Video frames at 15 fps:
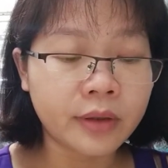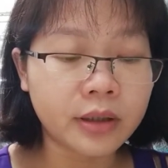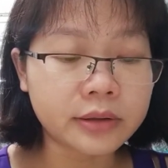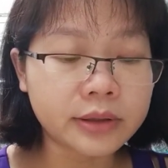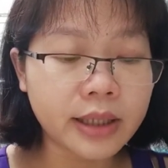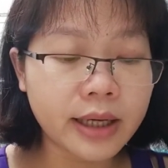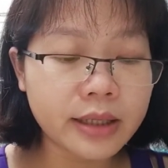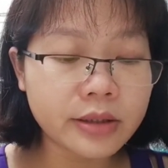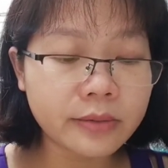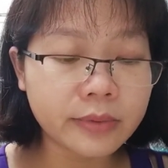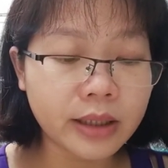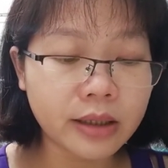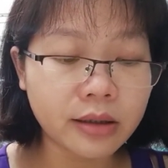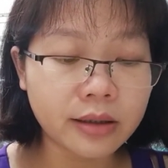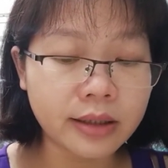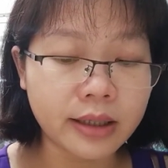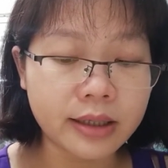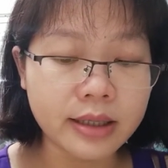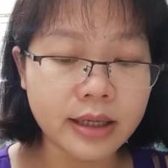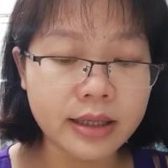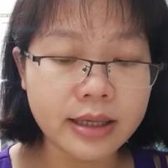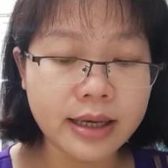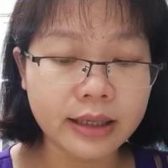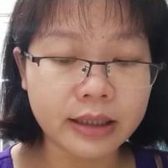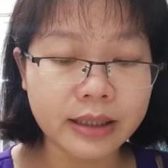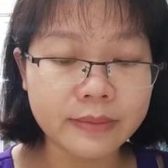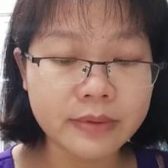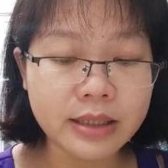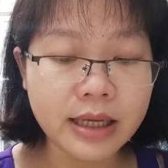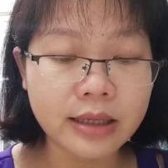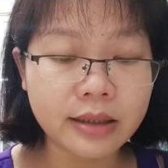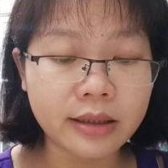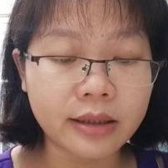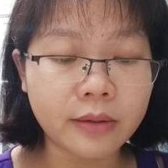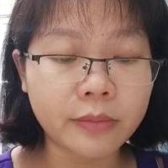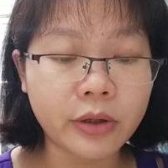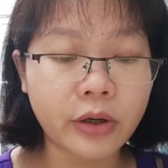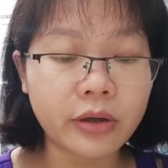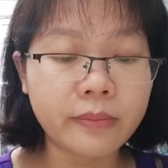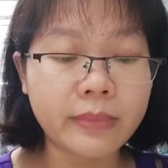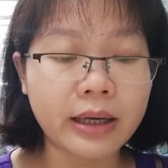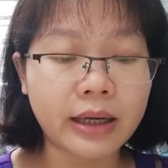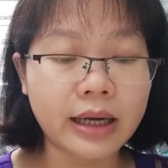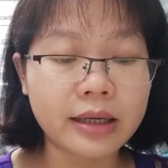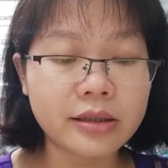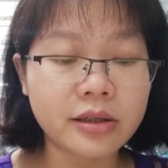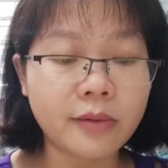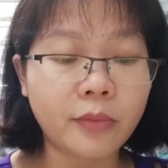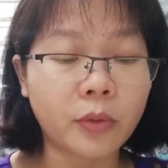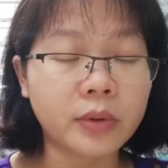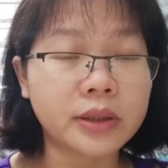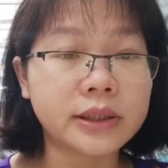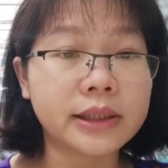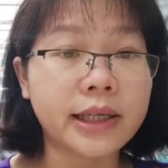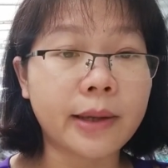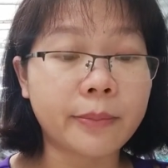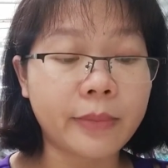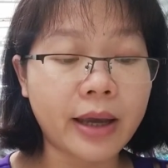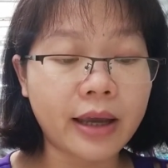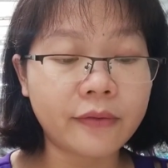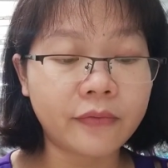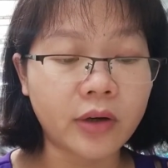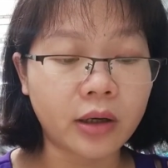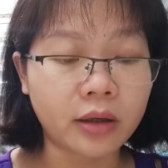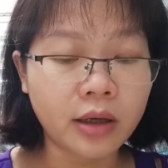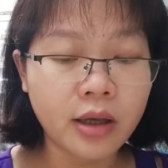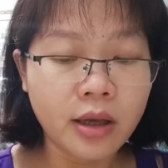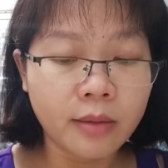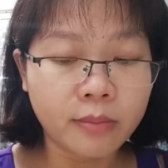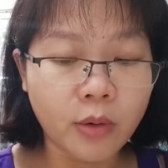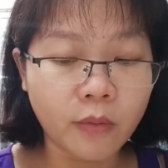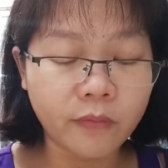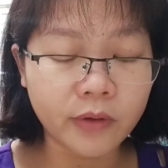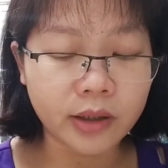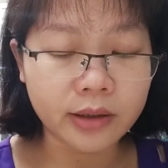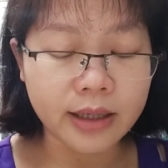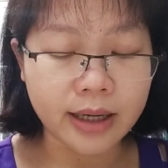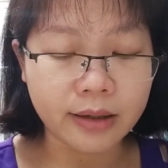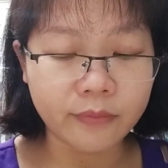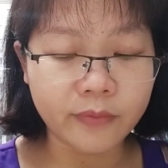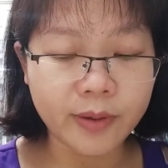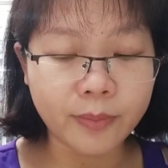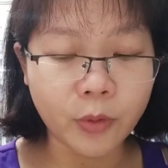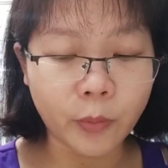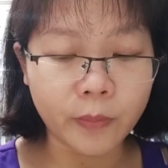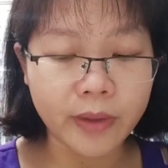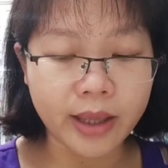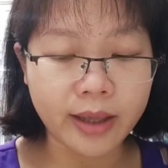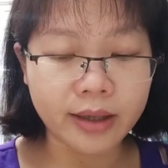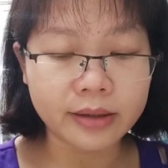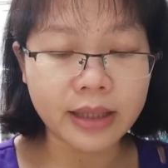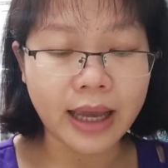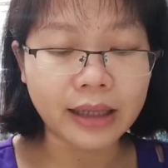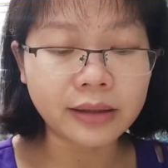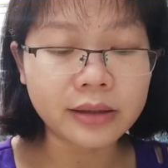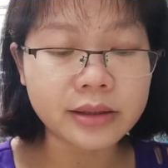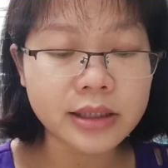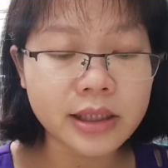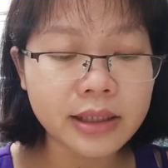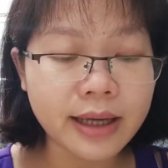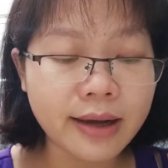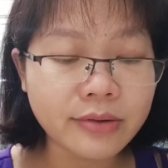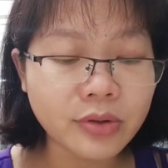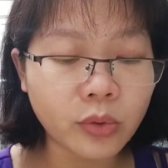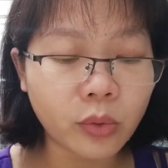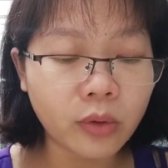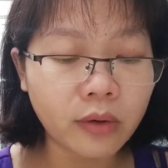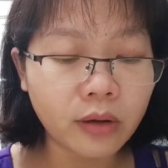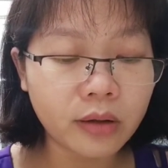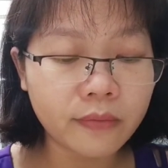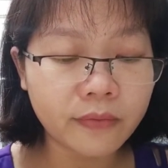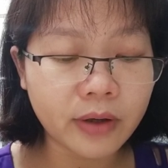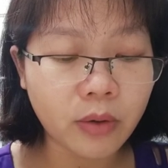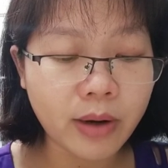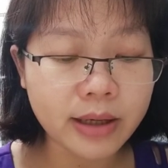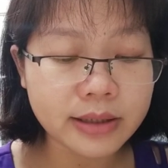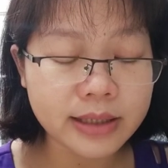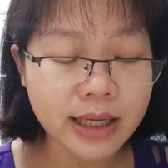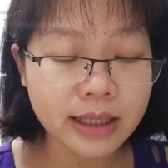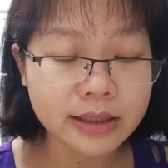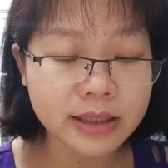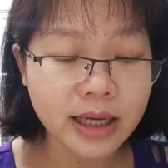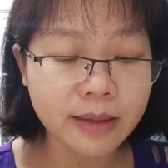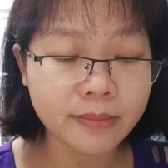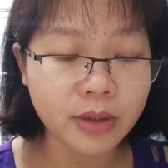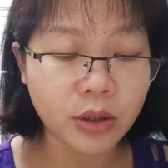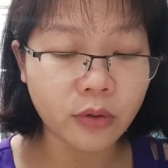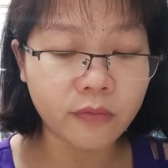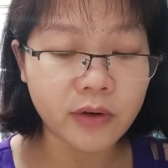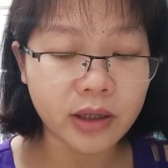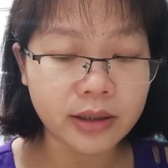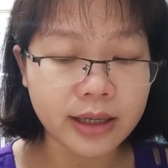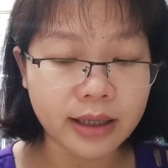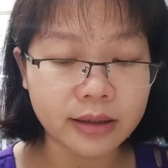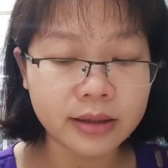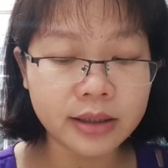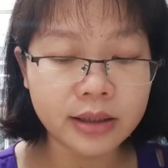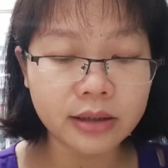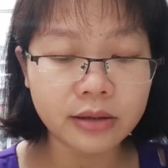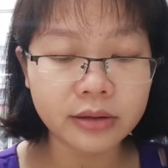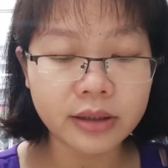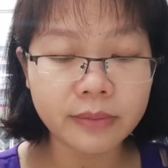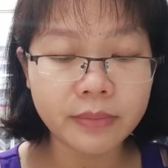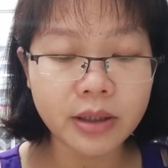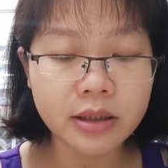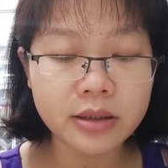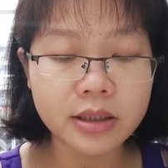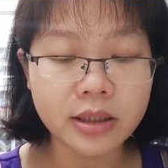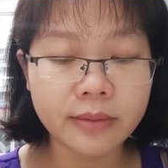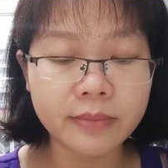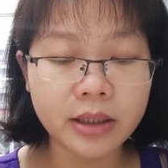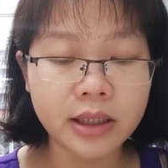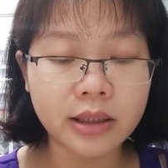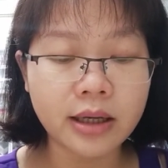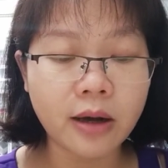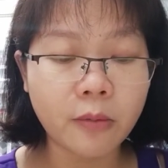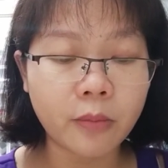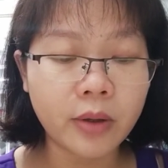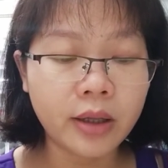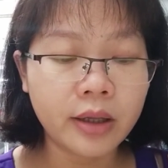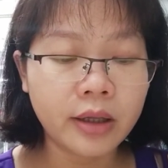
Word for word: Thực tế chúng ta có thể dễ dàng kiểm tra lời ông nói bằng cách cho một người cầm hai vật, một vật nặng và một nhẹ thả từ trên cao xuống và quan sát xem liệu vật nặng hơn có tiếp đất sớm hơn không.